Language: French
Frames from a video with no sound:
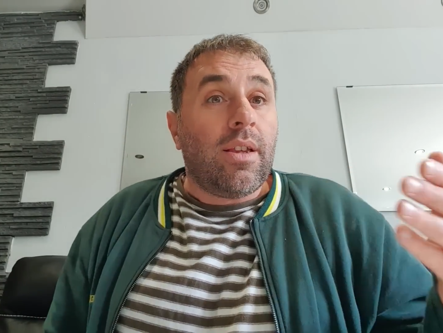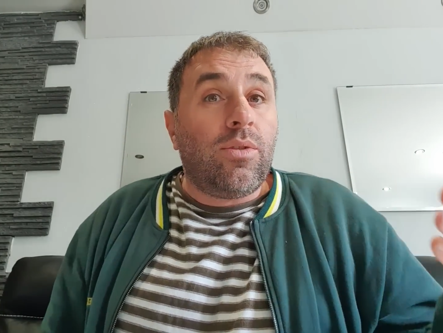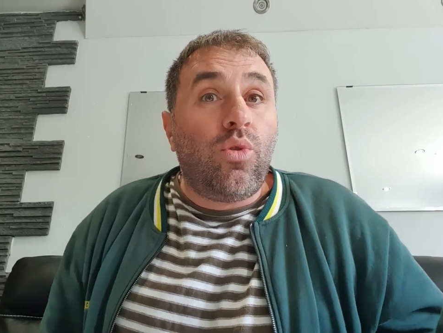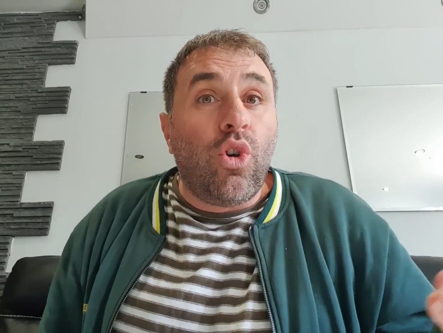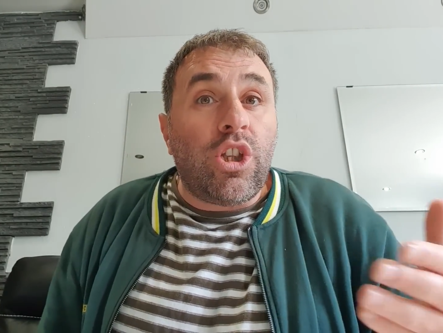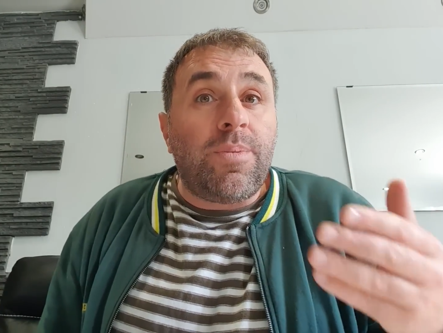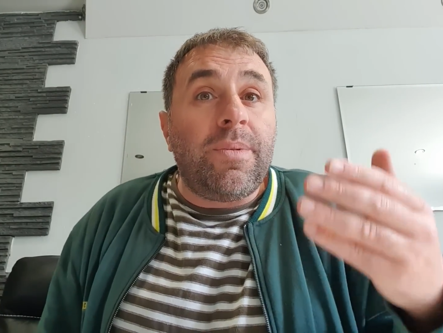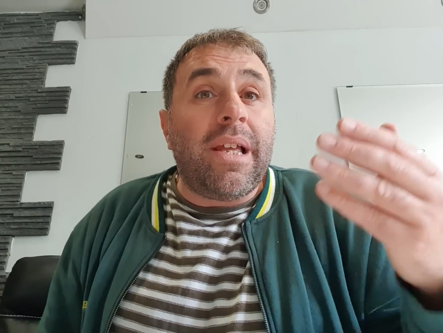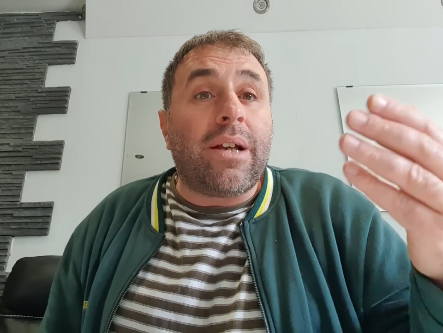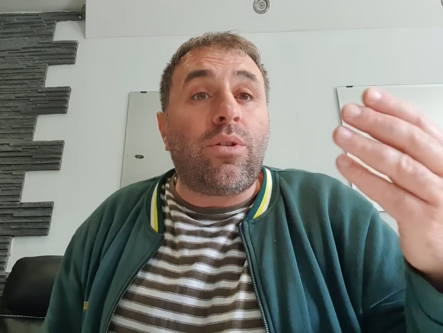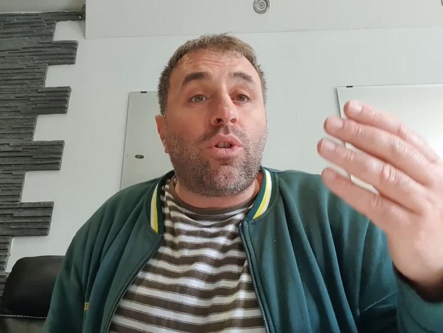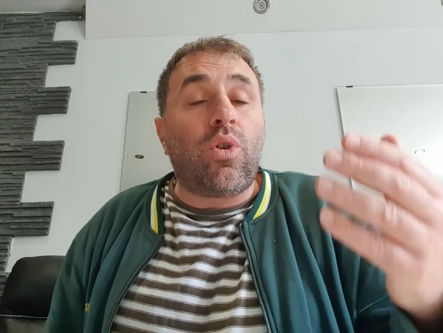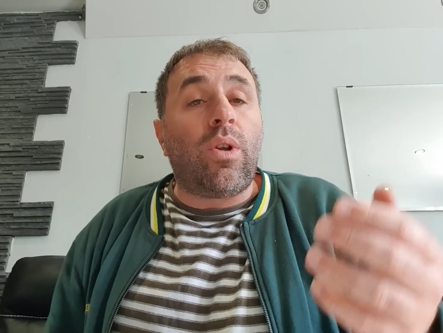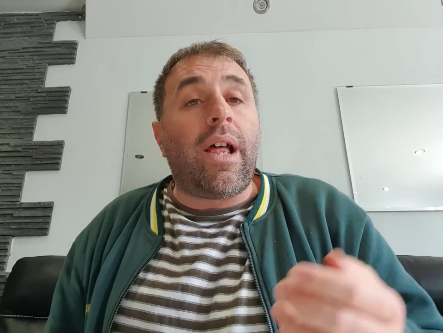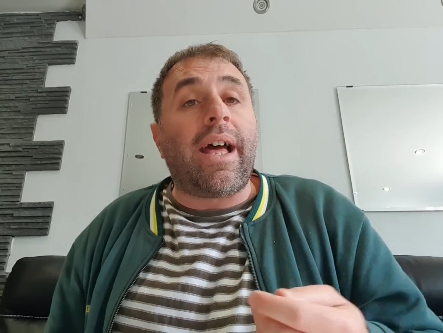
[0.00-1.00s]
12 milliards
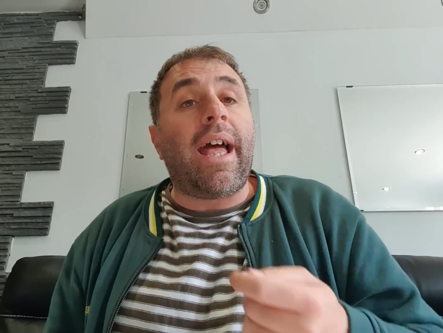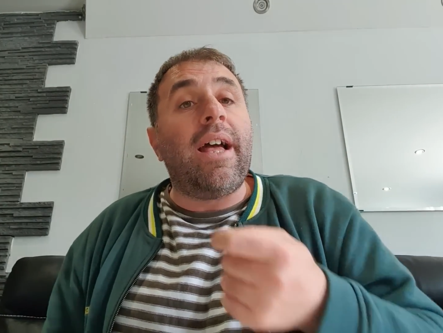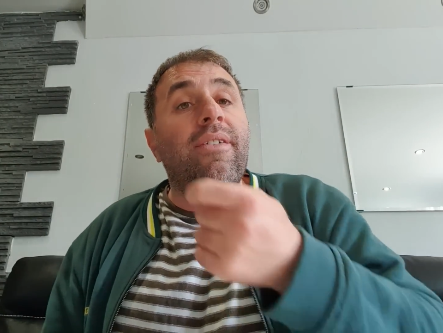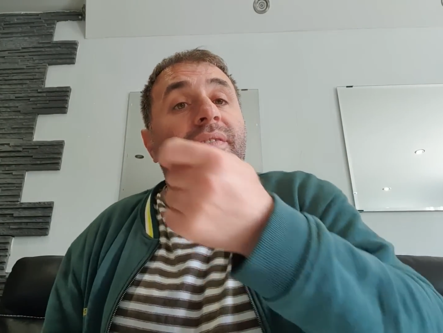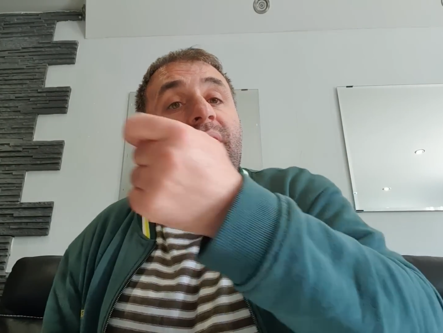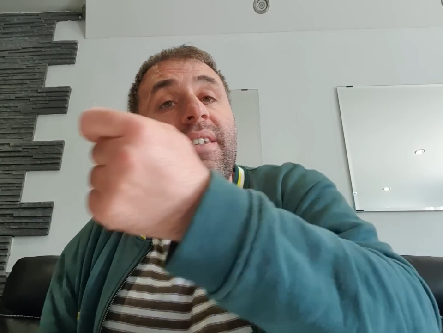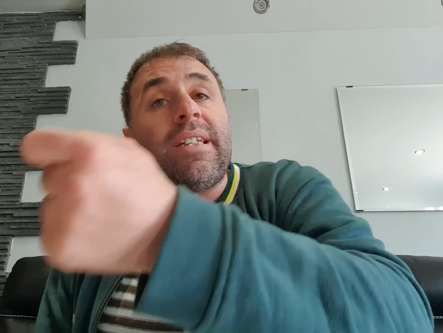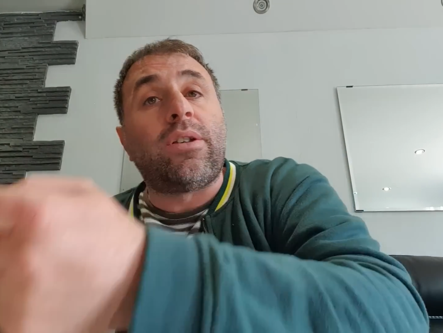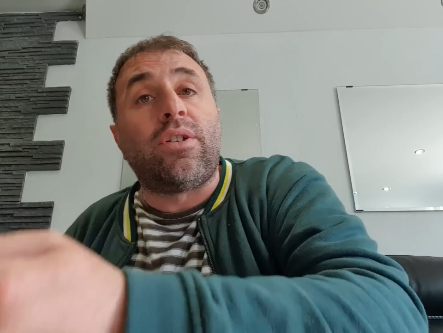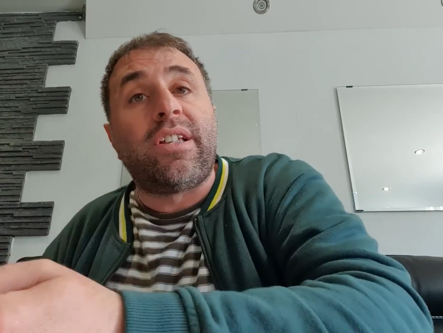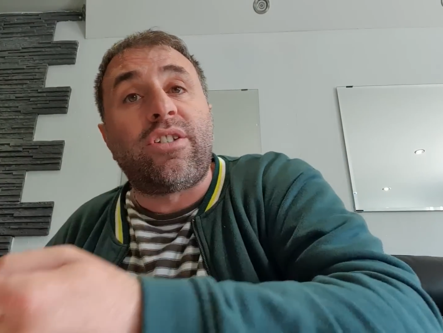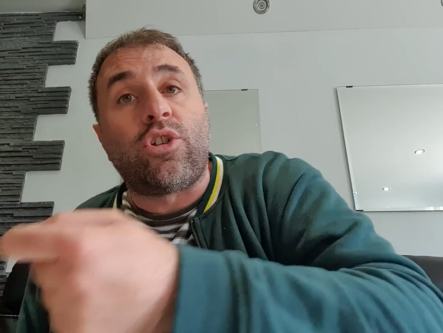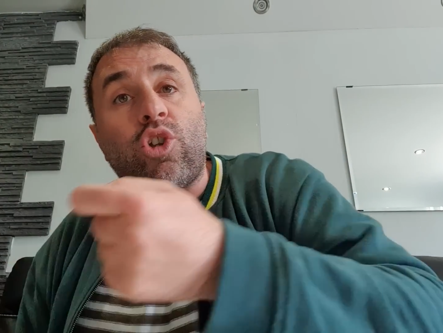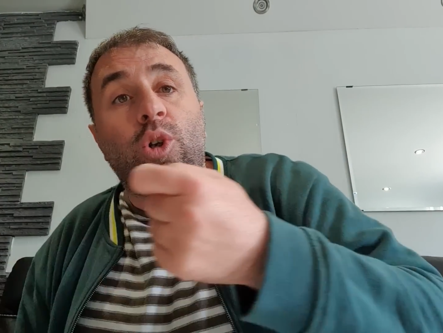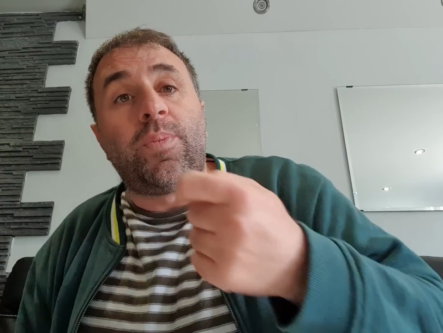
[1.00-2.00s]
de dollars investis dans
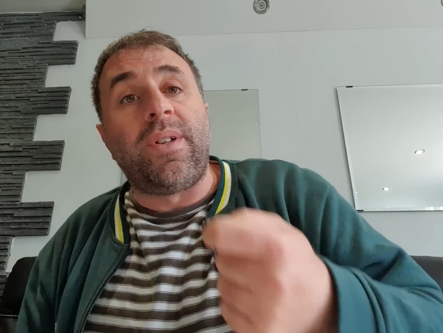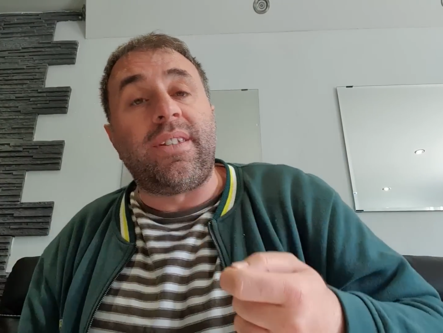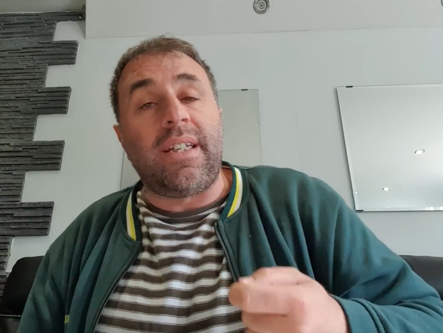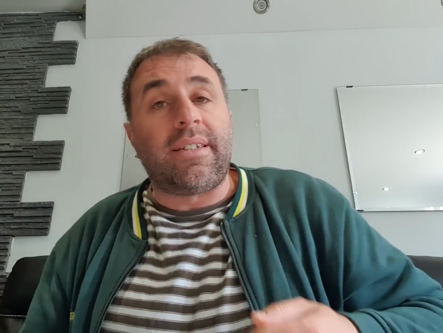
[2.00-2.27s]
des entreprises